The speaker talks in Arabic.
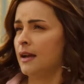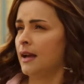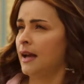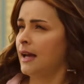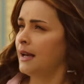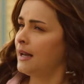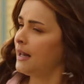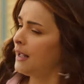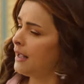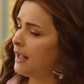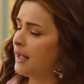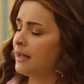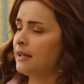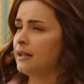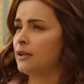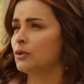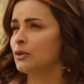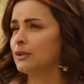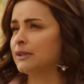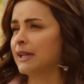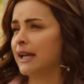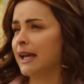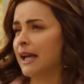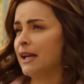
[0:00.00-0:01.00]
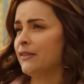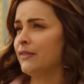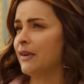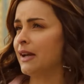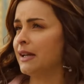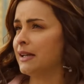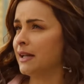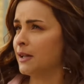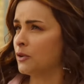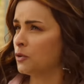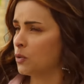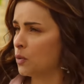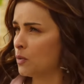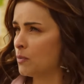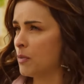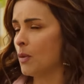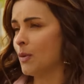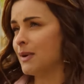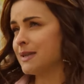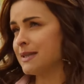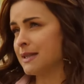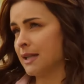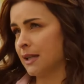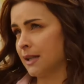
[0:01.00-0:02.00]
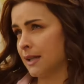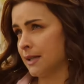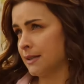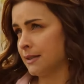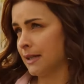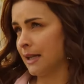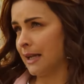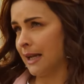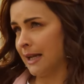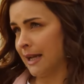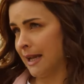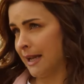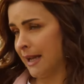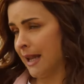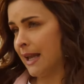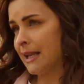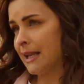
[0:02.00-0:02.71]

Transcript: انا يعني كنت خايفه انك تكون بوظت الخطه العلاجيه